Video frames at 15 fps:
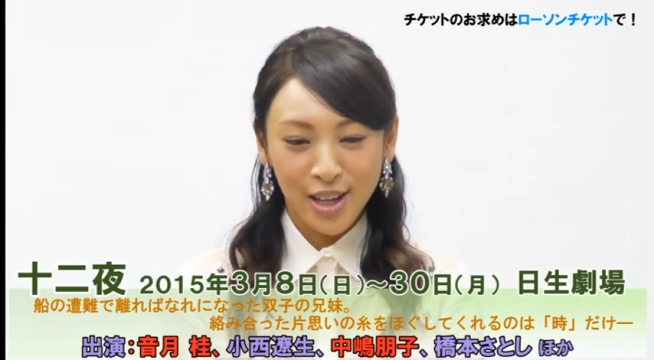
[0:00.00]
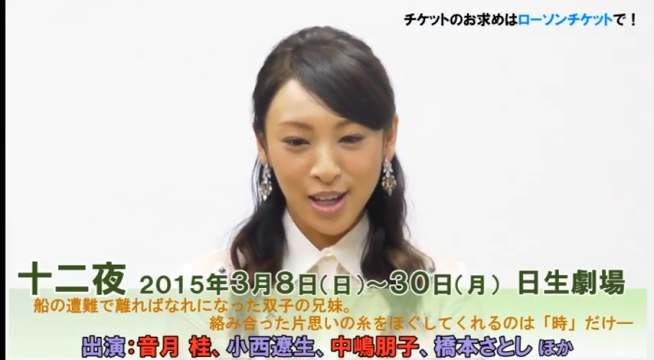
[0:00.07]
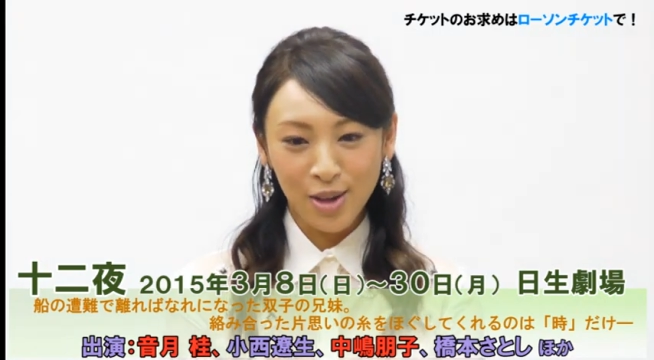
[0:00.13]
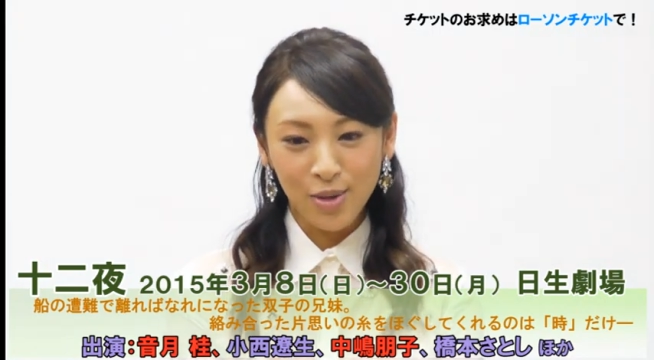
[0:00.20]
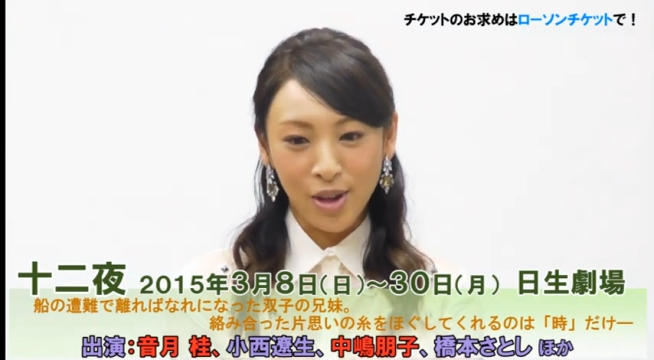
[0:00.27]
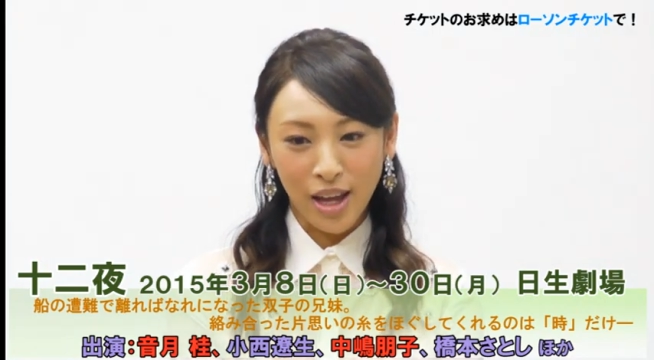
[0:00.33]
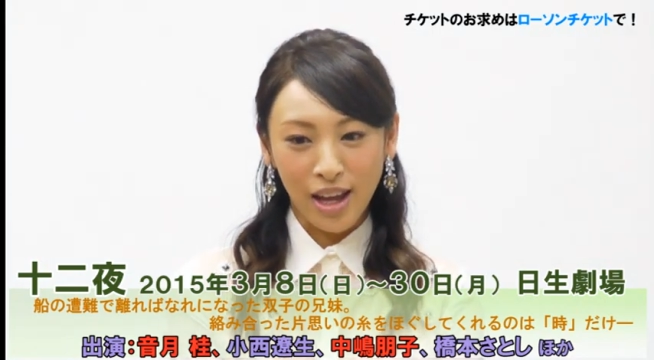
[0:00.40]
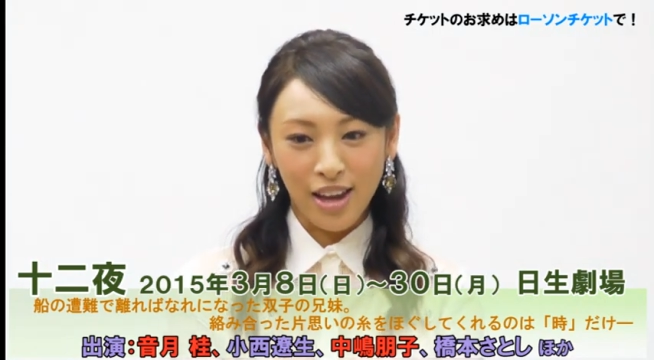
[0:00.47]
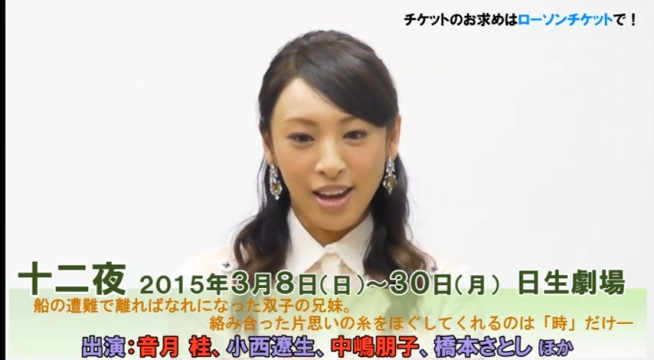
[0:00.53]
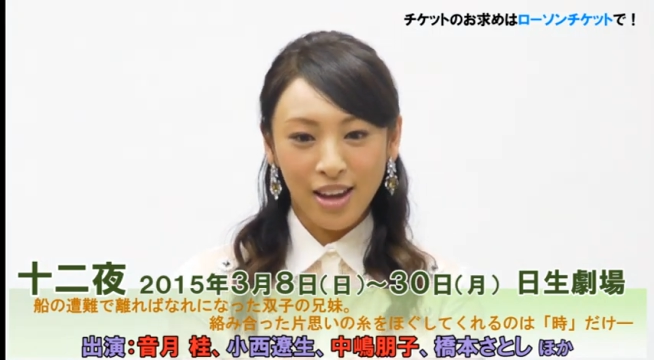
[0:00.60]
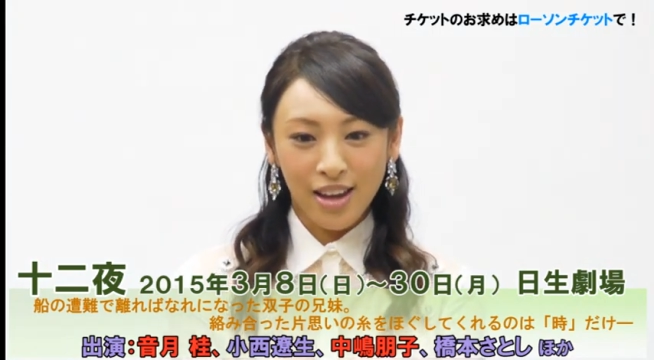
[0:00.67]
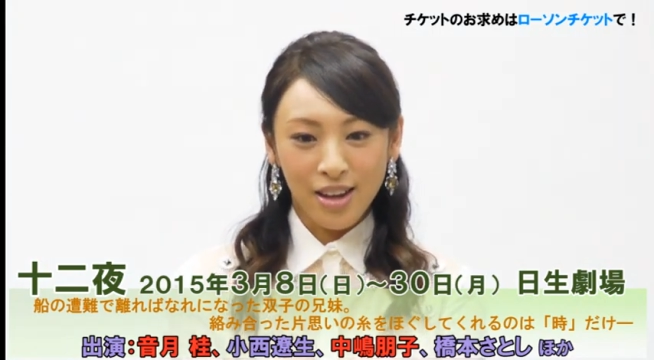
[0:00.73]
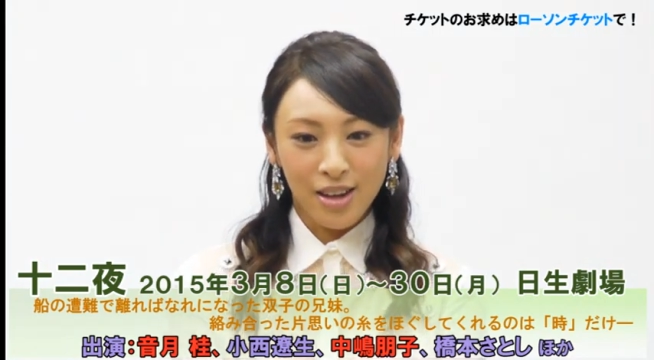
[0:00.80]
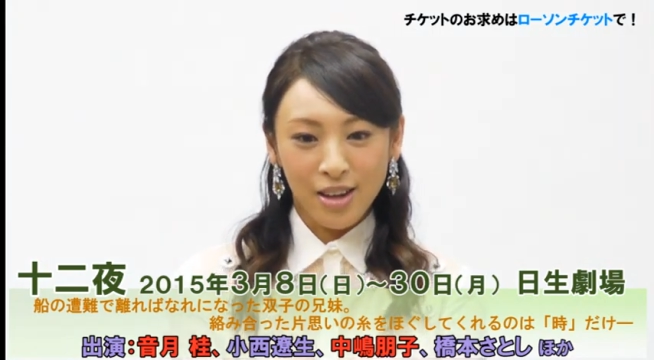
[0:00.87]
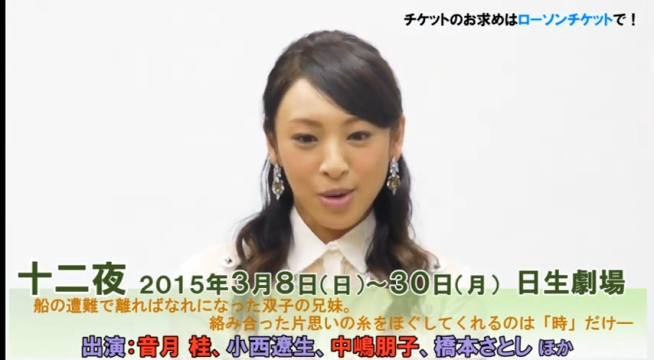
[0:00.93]
なので
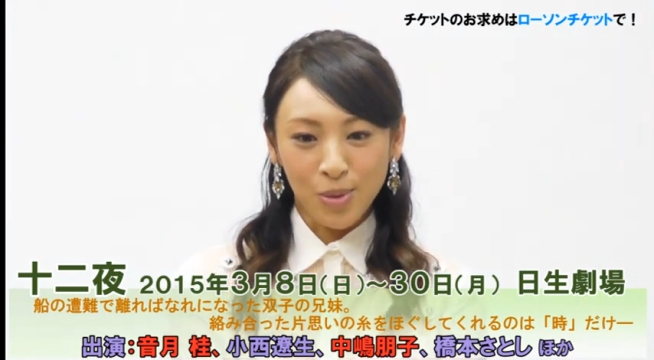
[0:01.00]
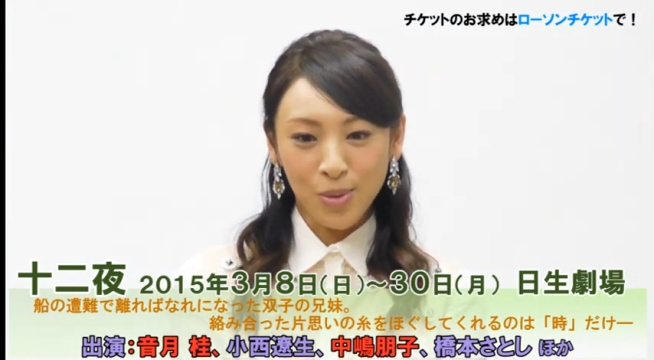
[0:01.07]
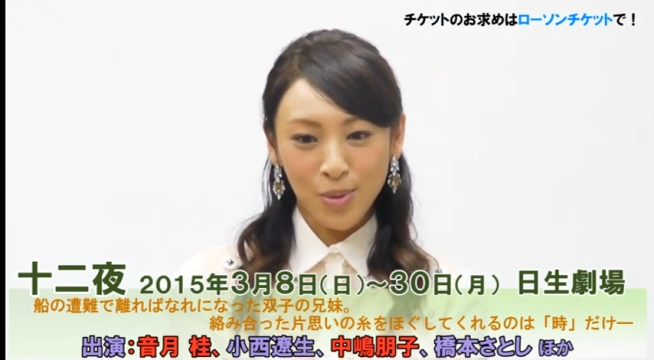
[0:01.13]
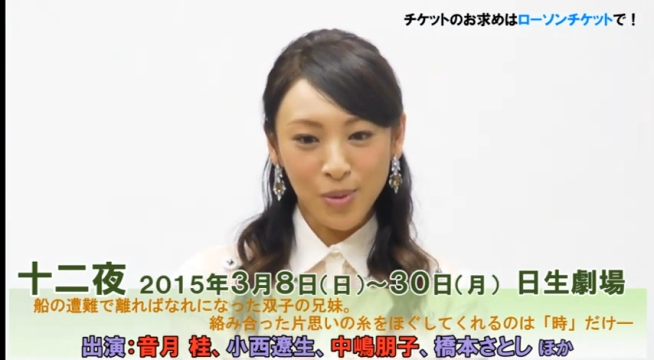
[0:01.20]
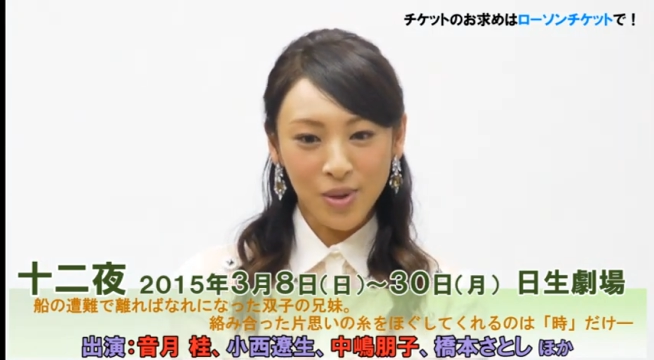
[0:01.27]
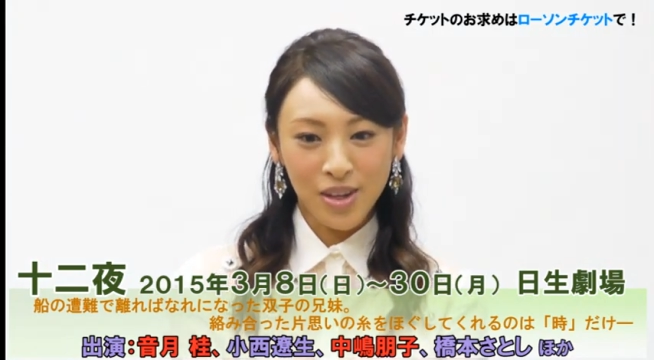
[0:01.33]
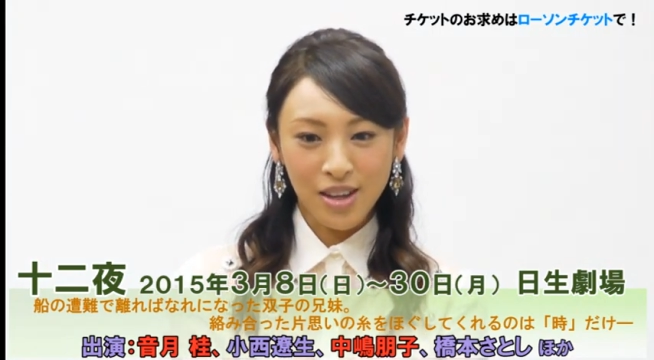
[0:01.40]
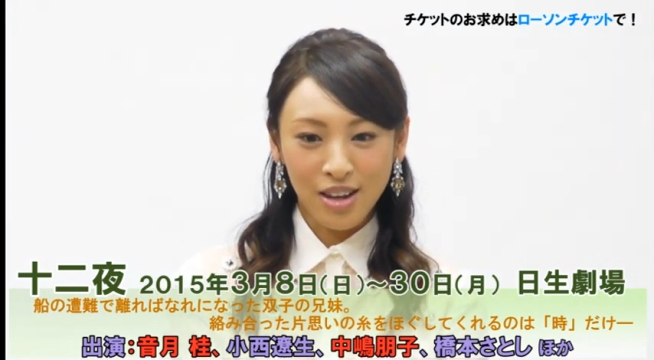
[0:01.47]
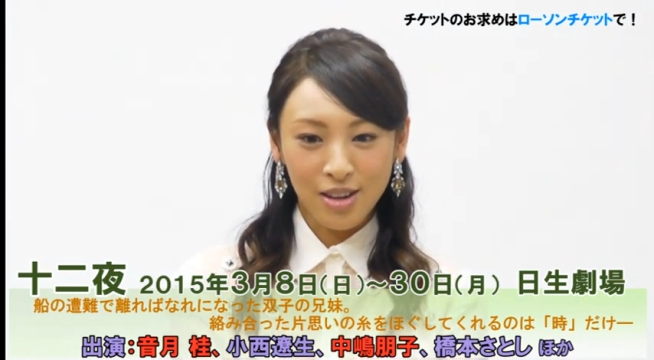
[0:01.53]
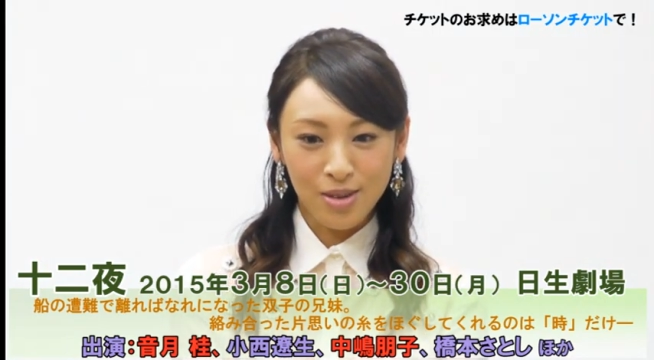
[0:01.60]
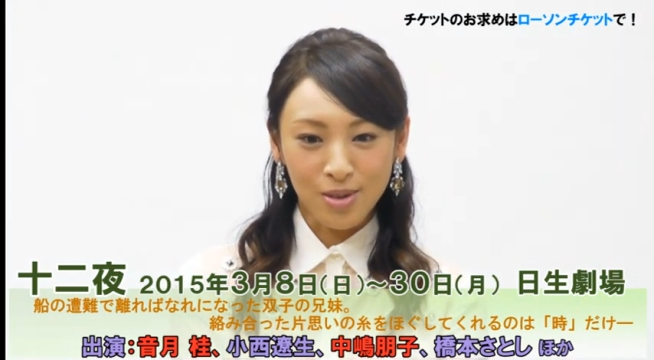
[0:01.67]
本当にあ